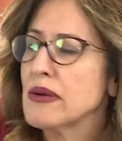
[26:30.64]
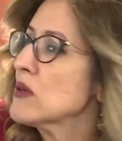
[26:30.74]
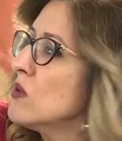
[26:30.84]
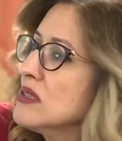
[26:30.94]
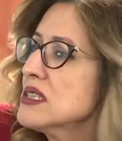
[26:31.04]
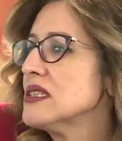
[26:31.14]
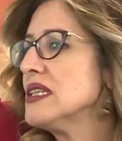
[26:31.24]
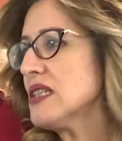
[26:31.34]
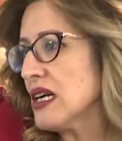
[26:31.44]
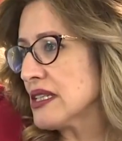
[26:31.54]
Bak onun
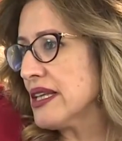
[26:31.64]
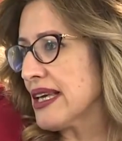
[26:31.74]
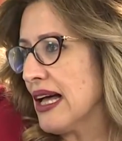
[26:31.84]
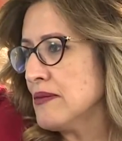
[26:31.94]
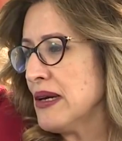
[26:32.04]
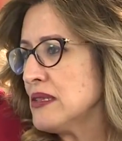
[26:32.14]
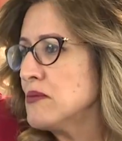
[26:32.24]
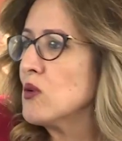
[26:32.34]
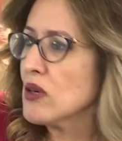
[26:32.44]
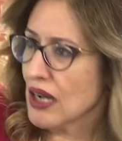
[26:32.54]
dışında hiç aklına
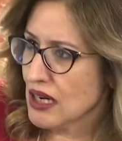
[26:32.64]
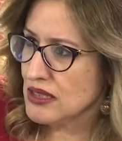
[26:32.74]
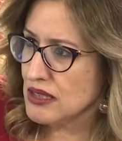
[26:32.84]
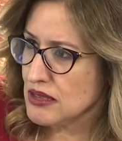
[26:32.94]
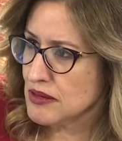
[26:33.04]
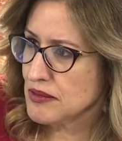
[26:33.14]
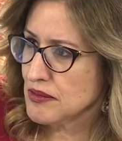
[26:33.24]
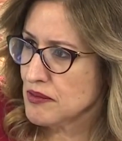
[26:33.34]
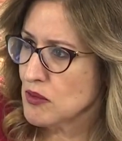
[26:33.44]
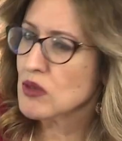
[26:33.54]
gelmez miyokardit.
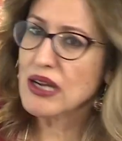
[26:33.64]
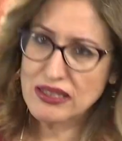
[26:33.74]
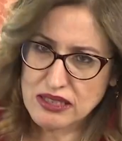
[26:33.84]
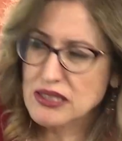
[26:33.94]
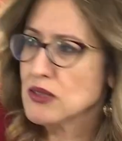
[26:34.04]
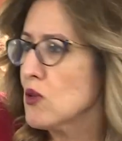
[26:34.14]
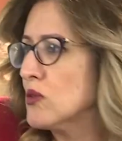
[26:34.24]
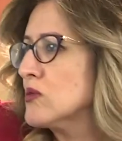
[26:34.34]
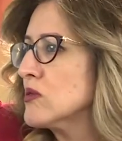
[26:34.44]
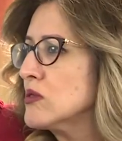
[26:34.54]
Miyokarditin ne
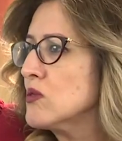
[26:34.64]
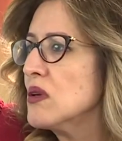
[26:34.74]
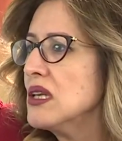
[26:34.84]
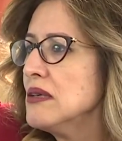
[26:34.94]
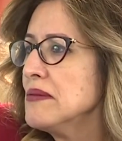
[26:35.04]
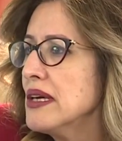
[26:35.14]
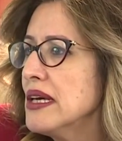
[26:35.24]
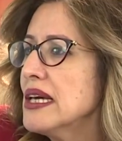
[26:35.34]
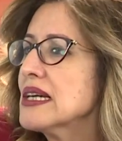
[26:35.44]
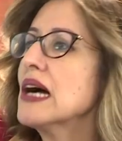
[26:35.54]
olduğunu söyleyeyim.
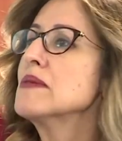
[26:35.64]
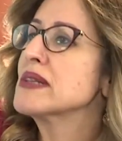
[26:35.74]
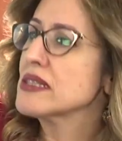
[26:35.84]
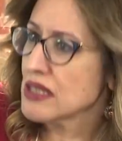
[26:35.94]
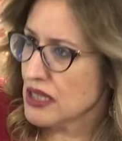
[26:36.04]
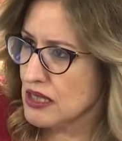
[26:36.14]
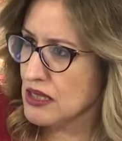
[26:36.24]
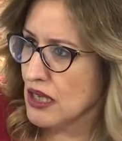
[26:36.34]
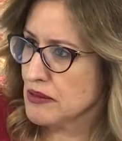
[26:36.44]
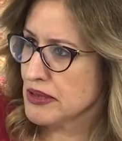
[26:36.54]
Kalp kası
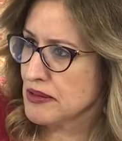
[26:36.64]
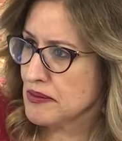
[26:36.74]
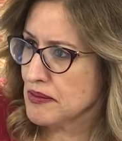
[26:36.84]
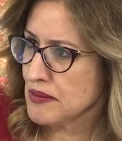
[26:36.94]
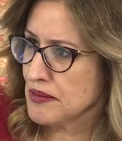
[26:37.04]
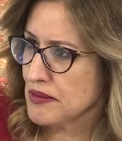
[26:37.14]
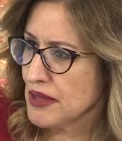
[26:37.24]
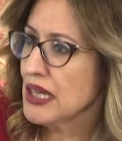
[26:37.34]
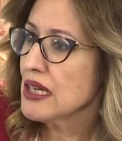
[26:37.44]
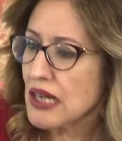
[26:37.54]
iltihabı.
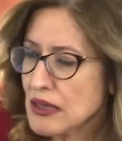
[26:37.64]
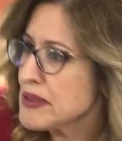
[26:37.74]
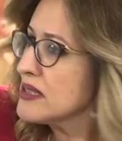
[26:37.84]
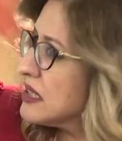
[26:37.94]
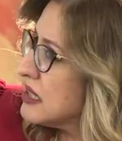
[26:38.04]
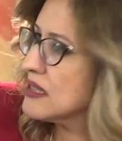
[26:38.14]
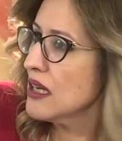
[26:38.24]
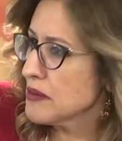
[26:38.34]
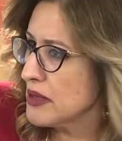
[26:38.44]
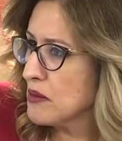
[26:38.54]
Kalp kası
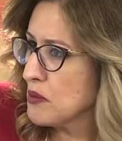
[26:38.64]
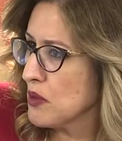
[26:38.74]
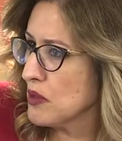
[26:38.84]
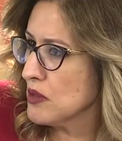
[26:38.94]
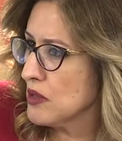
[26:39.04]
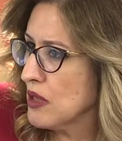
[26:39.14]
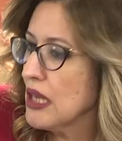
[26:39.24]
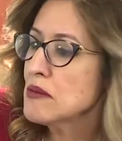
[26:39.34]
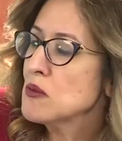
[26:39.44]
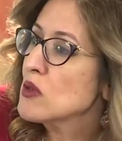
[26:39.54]
iltihabı yapıyor.
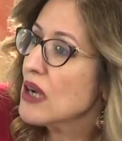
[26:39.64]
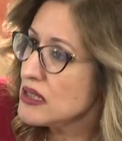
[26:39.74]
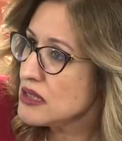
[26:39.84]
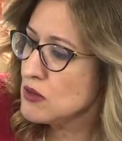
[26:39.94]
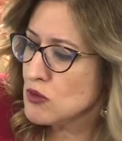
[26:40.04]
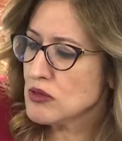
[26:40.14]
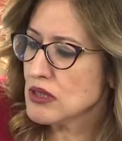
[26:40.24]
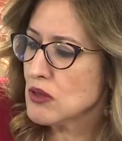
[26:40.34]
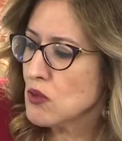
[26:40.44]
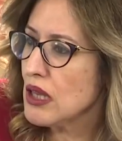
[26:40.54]
Miyokardit
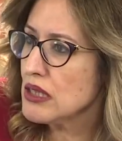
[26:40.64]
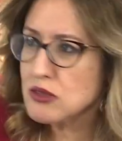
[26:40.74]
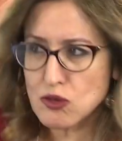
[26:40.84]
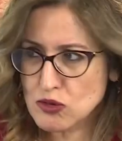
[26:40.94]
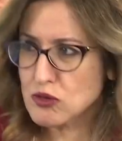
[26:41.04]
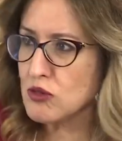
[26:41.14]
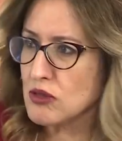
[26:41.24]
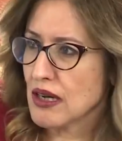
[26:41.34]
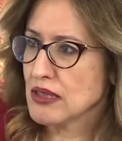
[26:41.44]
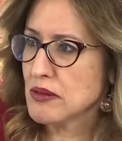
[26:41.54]
yüzünden ölen çok
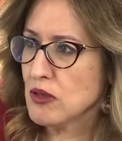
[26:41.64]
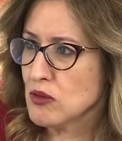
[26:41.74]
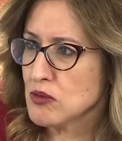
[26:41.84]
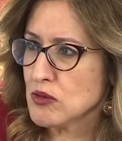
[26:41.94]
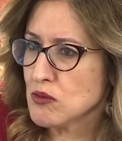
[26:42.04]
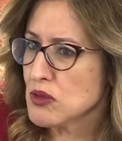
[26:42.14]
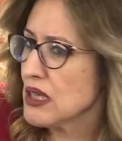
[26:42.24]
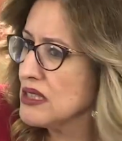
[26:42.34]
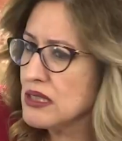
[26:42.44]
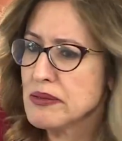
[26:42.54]
çocuk var biliyor musun?
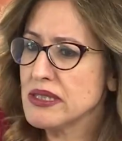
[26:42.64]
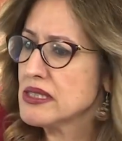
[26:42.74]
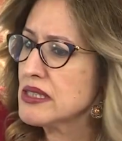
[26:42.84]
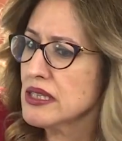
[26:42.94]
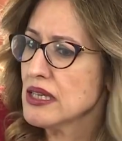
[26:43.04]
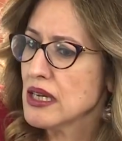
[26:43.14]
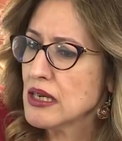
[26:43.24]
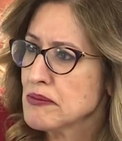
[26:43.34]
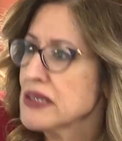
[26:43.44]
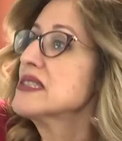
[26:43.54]
Bunların hiçbirisi
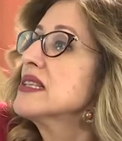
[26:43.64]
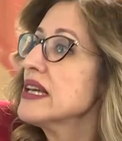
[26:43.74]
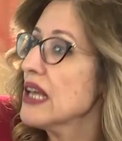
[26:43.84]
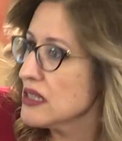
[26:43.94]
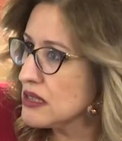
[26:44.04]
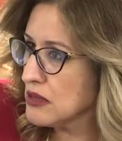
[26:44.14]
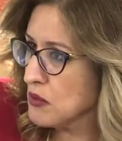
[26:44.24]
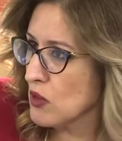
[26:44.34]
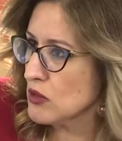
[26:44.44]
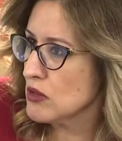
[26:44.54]
basına
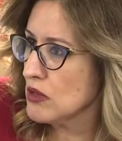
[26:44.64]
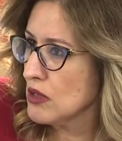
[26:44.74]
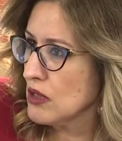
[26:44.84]
yansımıyor.